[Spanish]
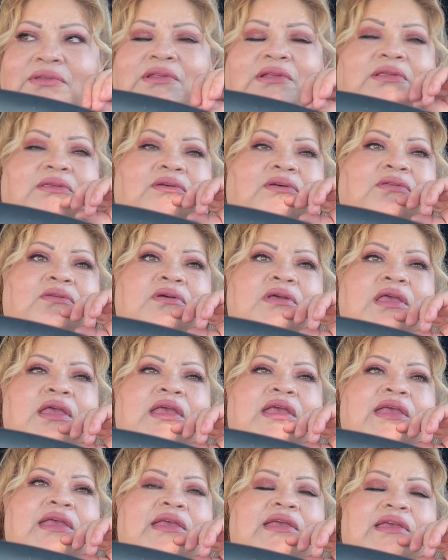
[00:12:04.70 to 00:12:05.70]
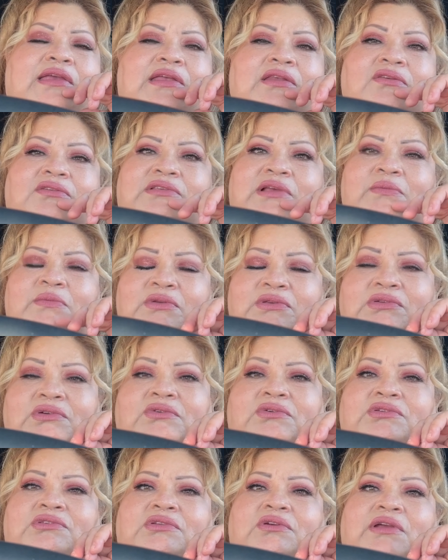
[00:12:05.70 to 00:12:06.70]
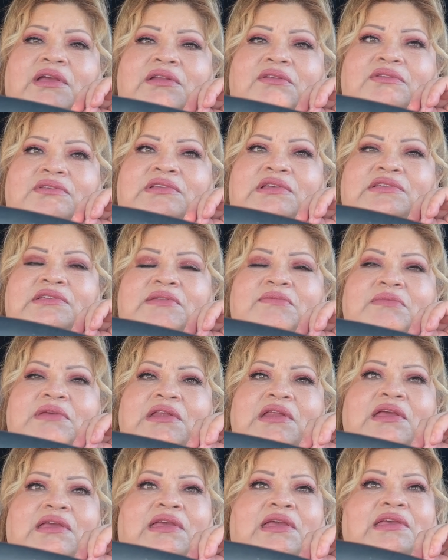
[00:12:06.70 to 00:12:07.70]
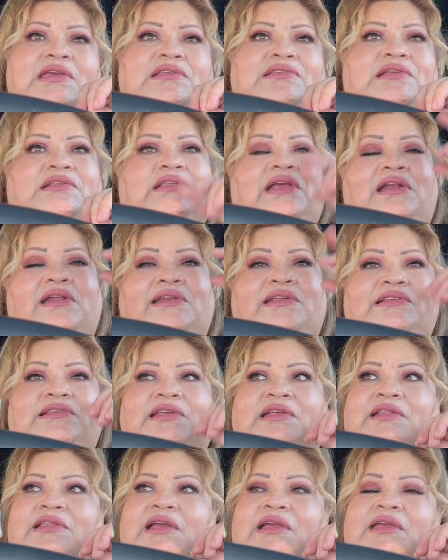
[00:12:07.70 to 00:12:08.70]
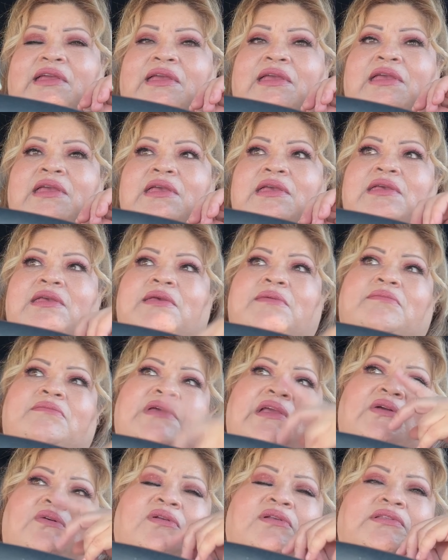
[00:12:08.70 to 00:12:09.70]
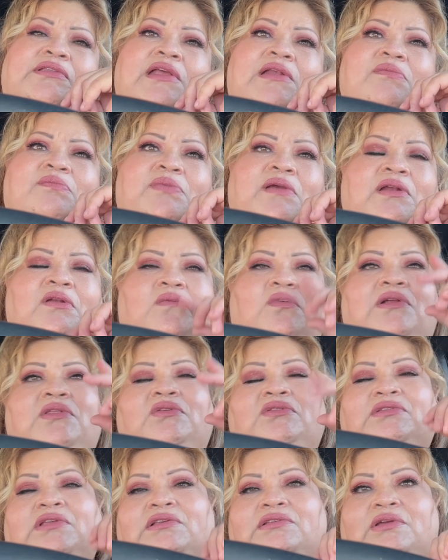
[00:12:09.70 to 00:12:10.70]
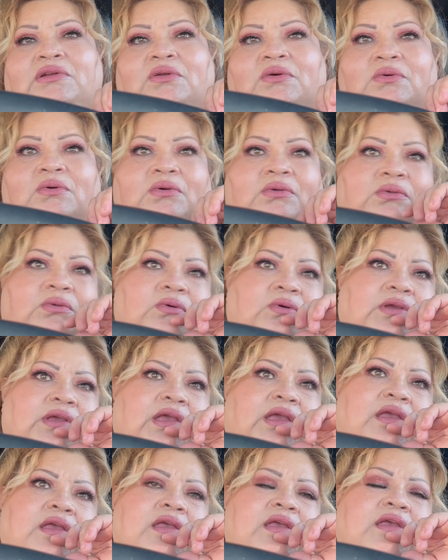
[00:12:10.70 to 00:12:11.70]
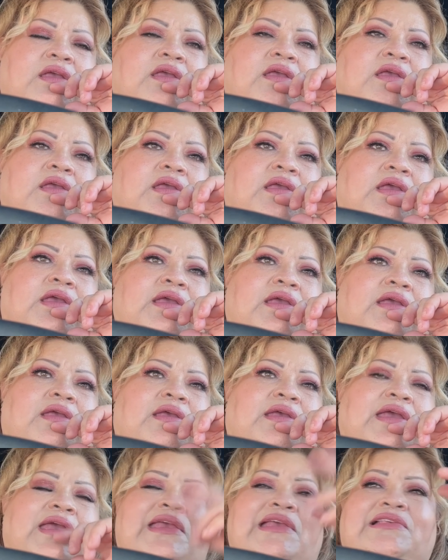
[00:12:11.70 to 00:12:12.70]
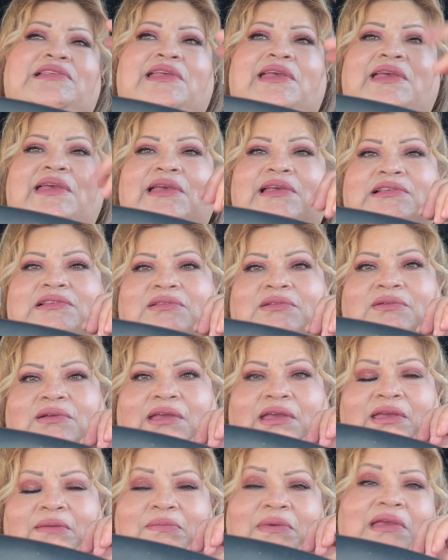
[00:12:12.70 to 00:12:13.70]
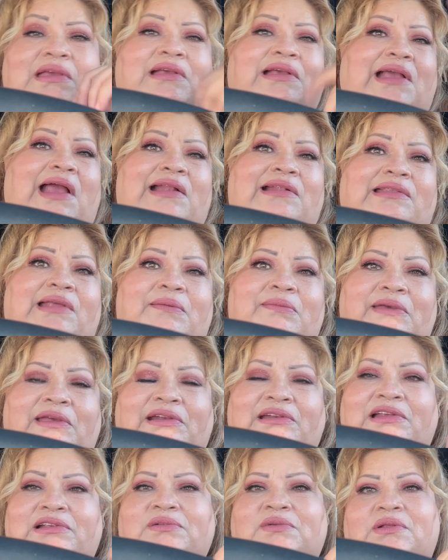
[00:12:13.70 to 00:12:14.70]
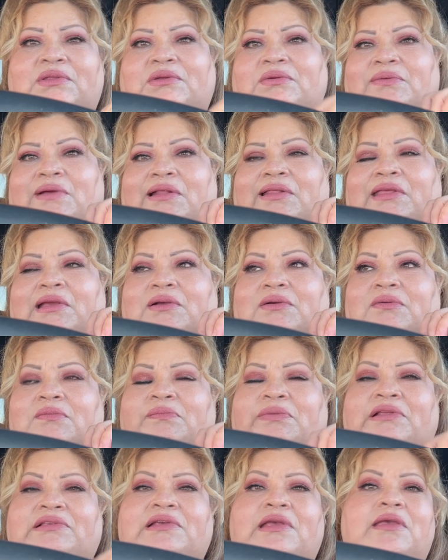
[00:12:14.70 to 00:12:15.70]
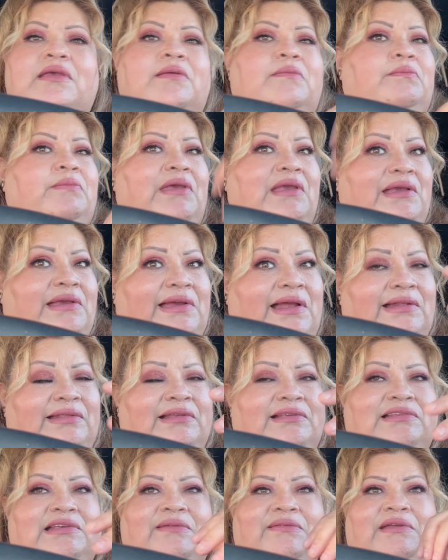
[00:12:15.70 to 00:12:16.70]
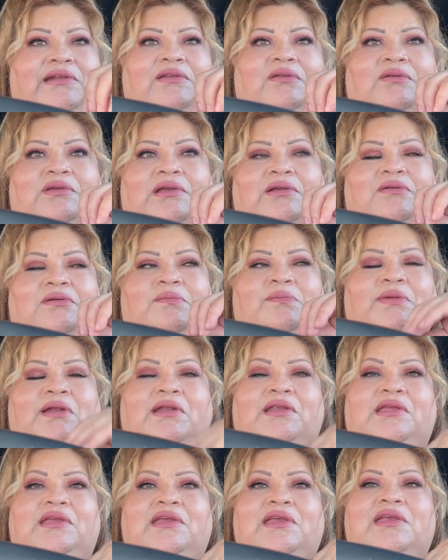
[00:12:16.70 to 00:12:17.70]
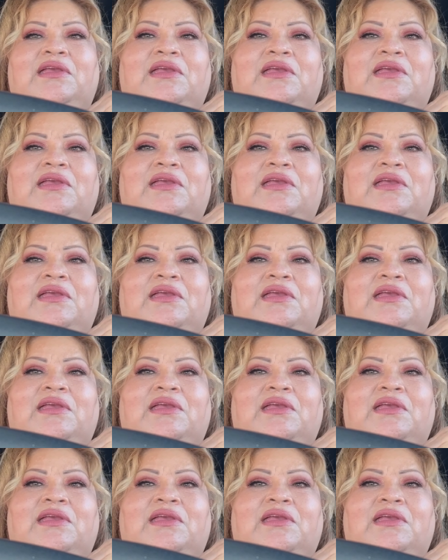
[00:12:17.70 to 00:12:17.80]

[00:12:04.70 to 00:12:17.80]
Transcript: de todo. Y nos da mucho gusto que nos dicen, mire que hice tal receta, que me corté el pelo cuando usted se lo cortó, que, que hice esto, que me encanta verlas cuando van de compras, me encanta saber lo que compran. Y